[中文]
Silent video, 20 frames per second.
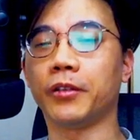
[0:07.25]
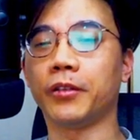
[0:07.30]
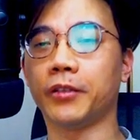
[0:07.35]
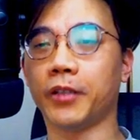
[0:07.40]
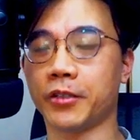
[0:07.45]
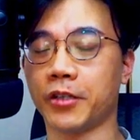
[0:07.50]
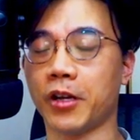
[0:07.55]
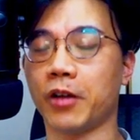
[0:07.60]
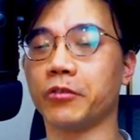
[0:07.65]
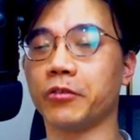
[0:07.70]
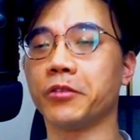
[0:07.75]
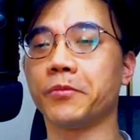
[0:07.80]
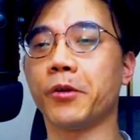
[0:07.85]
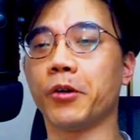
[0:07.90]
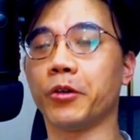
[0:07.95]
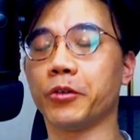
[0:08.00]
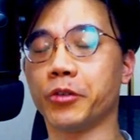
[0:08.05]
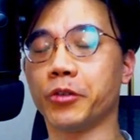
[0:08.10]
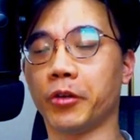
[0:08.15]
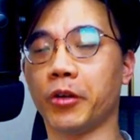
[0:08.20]
大家好，我是
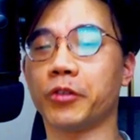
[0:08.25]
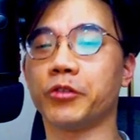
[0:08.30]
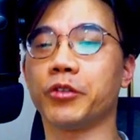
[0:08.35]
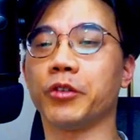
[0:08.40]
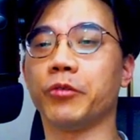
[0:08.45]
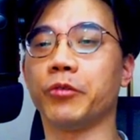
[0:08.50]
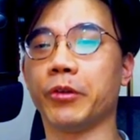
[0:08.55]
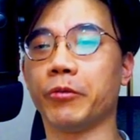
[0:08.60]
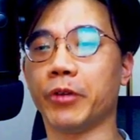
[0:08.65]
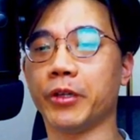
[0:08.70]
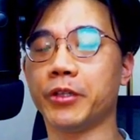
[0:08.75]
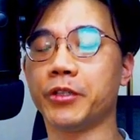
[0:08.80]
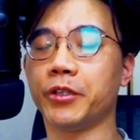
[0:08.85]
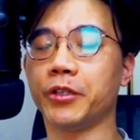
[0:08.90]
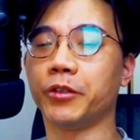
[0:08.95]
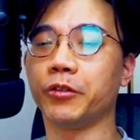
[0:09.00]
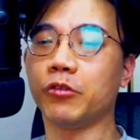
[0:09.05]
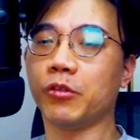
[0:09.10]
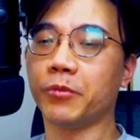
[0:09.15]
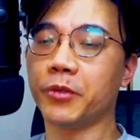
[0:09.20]
Paul，周一到周五英文一起
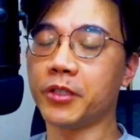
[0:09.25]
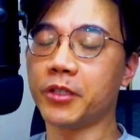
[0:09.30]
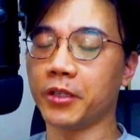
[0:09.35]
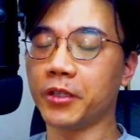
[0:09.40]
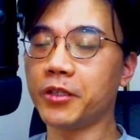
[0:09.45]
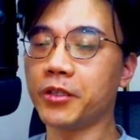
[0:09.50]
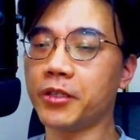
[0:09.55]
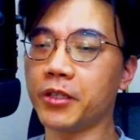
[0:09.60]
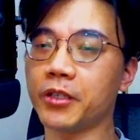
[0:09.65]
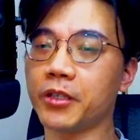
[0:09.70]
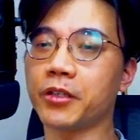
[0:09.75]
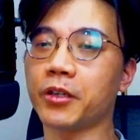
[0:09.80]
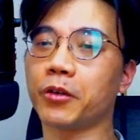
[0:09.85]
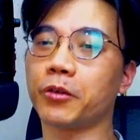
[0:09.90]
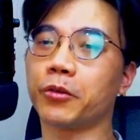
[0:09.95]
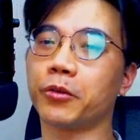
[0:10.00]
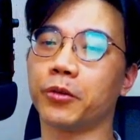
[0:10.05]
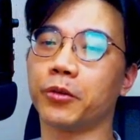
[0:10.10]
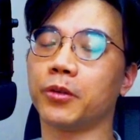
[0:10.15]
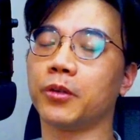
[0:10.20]
读。我们曾经介绍
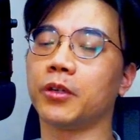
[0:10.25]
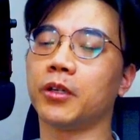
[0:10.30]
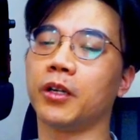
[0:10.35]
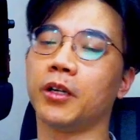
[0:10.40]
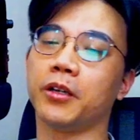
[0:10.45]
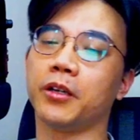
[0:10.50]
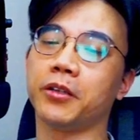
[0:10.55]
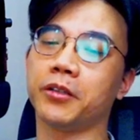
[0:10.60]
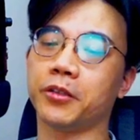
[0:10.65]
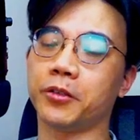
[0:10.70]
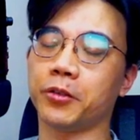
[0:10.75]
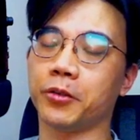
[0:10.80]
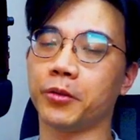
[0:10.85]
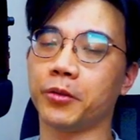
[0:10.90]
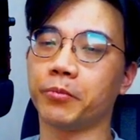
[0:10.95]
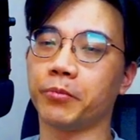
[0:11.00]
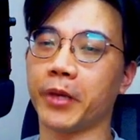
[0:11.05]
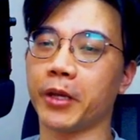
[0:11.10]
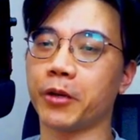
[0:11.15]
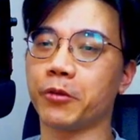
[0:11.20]
过，呃，就
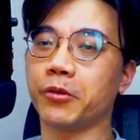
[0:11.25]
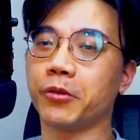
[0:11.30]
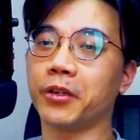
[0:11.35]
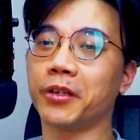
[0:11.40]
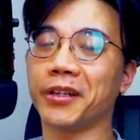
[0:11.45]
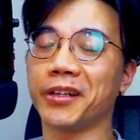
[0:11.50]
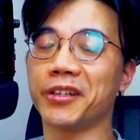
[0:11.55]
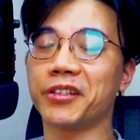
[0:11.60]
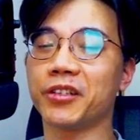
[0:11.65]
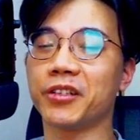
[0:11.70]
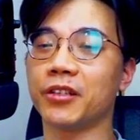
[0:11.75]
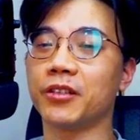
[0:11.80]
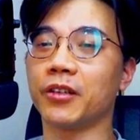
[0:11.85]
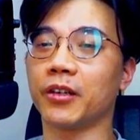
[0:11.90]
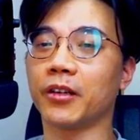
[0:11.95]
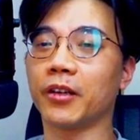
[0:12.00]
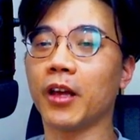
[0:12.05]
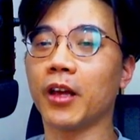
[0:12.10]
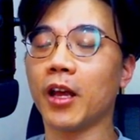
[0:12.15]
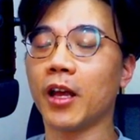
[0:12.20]
美国的年轻
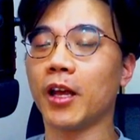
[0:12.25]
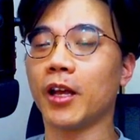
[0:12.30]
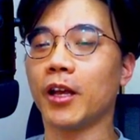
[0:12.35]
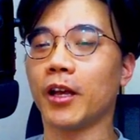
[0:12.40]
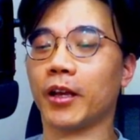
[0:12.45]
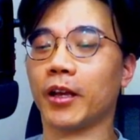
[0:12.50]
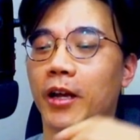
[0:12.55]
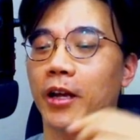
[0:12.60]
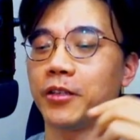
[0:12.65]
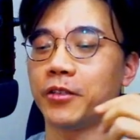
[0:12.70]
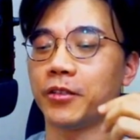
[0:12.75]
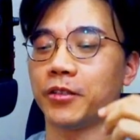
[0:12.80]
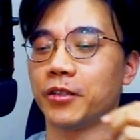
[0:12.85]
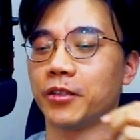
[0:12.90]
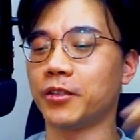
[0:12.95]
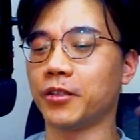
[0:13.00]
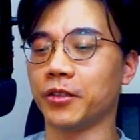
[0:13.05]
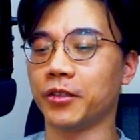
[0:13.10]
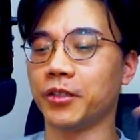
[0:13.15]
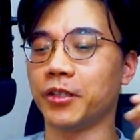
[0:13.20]
人开始
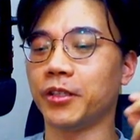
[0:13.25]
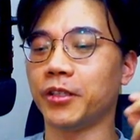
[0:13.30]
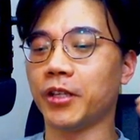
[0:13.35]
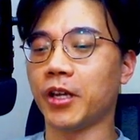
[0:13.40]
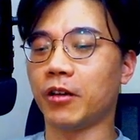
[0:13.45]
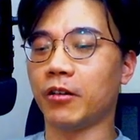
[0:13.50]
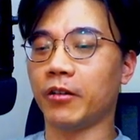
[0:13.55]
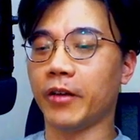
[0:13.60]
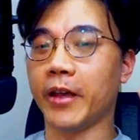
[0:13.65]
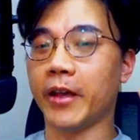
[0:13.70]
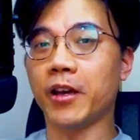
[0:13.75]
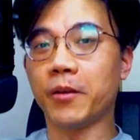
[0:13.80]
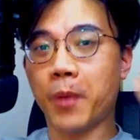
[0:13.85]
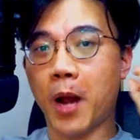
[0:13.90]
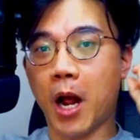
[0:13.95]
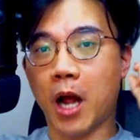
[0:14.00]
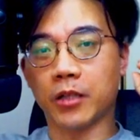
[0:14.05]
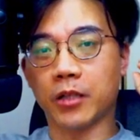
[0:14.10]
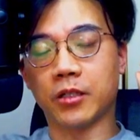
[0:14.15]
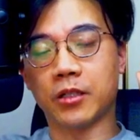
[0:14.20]
舍弃掉
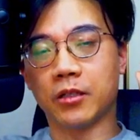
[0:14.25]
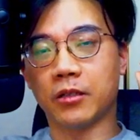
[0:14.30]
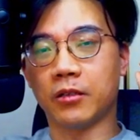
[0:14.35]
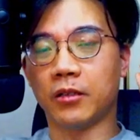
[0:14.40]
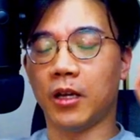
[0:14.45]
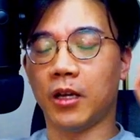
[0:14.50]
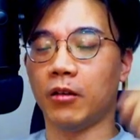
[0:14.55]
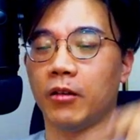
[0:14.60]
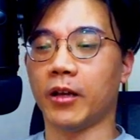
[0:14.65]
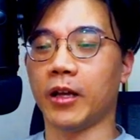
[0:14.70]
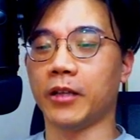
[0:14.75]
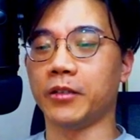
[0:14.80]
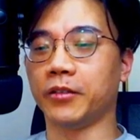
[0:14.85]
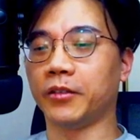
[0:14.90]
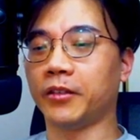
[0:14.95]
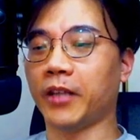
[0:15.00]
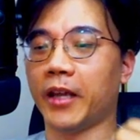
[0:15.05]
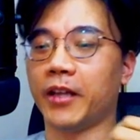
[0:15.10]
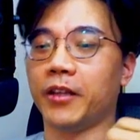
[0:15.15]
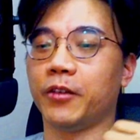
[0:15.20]
AirPods，然后开始
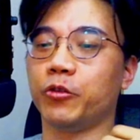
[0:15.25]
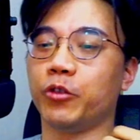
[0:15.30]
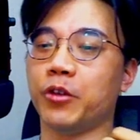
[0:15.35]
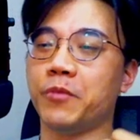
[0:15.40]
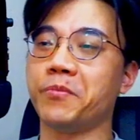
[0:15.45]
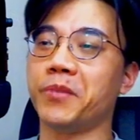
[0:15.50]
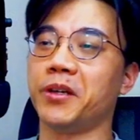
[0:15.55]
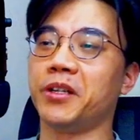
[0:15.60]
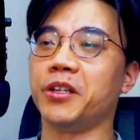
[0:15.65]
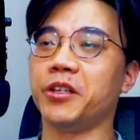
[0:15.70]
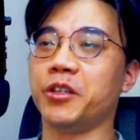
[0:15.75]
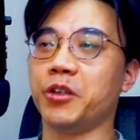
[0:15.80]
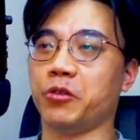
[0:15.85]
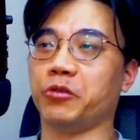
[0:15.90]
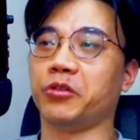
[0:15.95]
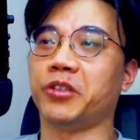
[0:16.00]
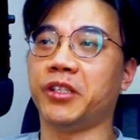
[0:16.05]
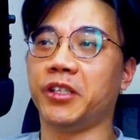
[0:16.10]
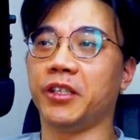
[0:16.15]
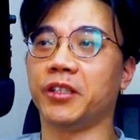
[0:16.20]
戴原本的
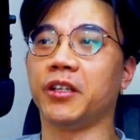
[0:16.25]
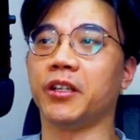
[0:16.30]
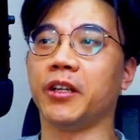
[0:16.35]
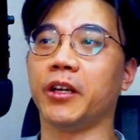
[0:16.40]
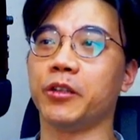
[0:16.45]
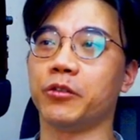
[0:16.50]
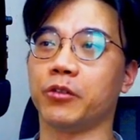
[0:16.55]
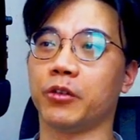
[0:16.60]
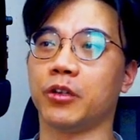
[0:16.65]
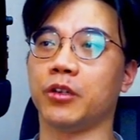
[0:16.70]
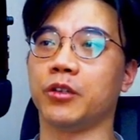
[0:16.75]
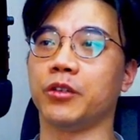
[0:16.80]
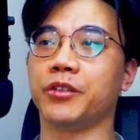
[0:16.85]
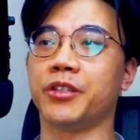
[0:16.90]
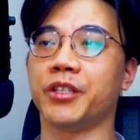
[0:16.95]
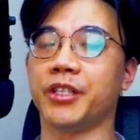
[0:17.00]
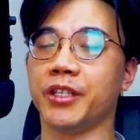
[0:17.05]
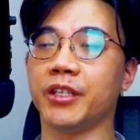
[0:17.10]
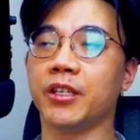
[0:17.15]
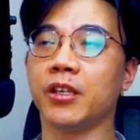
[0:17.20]
有线的那一种耳
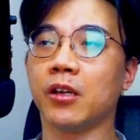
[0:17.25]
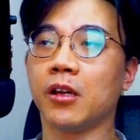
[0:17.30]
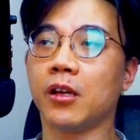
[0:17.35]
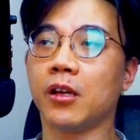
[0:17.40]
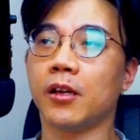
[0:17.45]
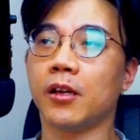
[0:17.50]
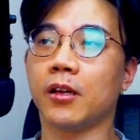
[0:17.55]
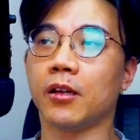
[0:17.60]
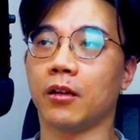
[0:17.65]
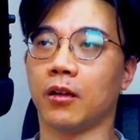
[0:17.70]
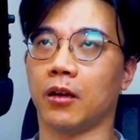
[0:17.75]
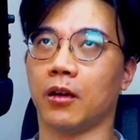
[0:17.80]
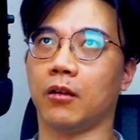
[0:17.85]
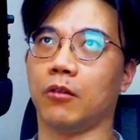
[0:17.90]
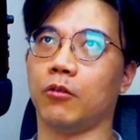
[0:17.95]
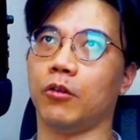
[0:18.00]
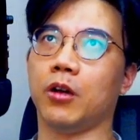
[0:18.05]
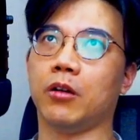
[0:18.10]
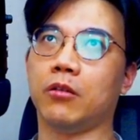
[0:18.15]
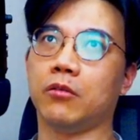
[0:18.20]
机。那
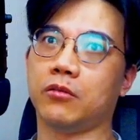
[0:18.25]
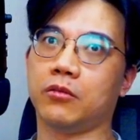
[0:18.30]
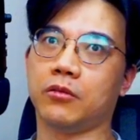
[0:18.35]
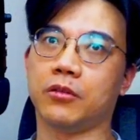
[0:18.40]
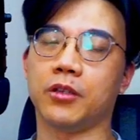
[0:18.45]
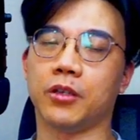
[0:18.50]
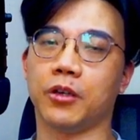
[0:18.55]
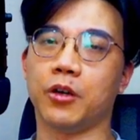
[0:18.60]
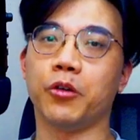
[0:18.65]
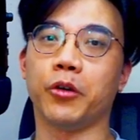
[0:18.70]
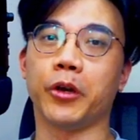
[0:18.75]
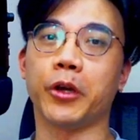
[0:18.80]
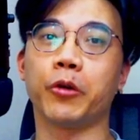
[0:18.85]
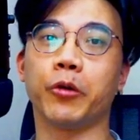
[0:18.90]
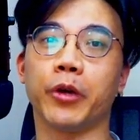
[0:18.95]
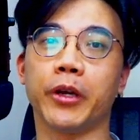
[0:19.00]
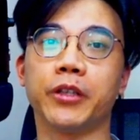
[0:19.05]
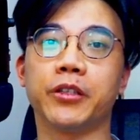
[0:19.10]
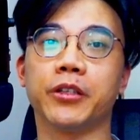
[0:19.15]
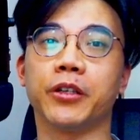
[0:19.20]
我要这个回
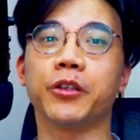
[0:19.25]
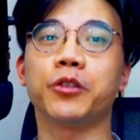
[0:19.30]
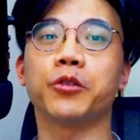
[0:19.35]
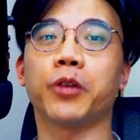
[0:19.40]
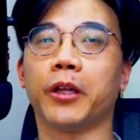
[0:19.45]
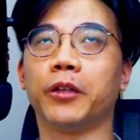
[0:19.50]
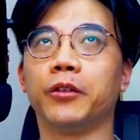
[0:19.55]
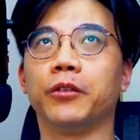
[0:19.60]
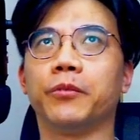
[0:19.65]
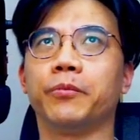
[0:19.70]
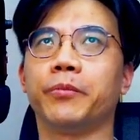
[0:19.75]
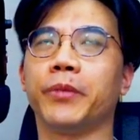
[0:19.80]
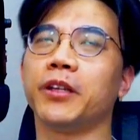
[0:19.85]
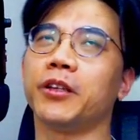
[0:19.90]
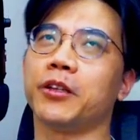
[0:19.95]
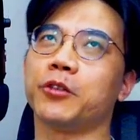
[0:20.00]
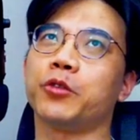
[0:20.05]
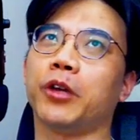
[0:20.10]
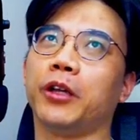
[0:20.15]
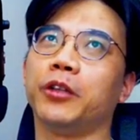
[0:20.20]
归这个传，不要
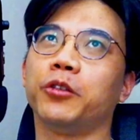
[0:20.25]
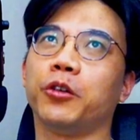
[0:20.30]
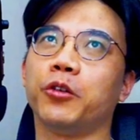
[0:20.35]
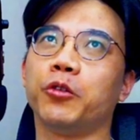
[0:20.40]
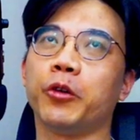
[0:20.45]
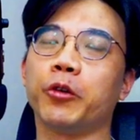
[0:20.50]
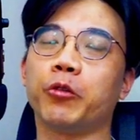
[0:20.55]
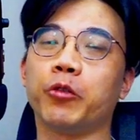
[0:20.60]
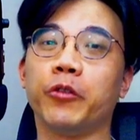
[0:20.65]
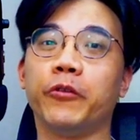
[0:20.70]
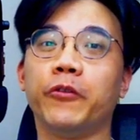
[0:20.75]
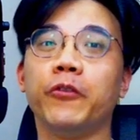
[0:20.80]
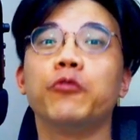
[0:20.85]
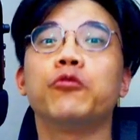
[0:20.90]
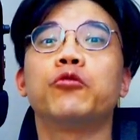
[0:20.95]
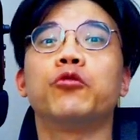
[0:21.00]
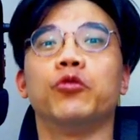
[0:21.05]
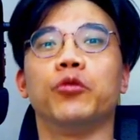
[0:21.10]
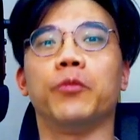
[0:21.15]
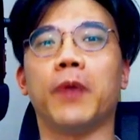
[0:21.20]
讲传统，回归复
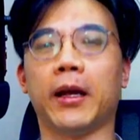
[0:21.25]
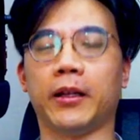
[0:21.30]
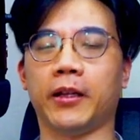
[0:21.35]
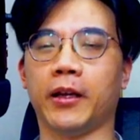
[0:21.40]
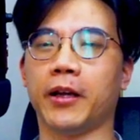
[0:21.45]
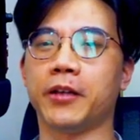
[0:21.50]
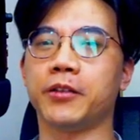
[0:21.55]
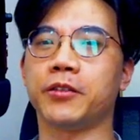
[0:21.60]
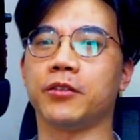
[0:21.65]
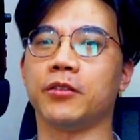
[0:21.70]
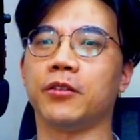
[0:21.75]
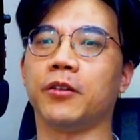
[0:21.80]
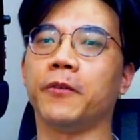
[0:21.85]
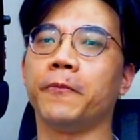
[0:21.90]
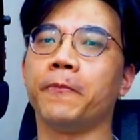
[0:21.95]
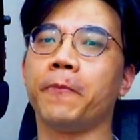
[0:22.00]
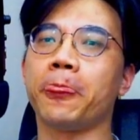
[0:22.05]
古吧，大概是哈。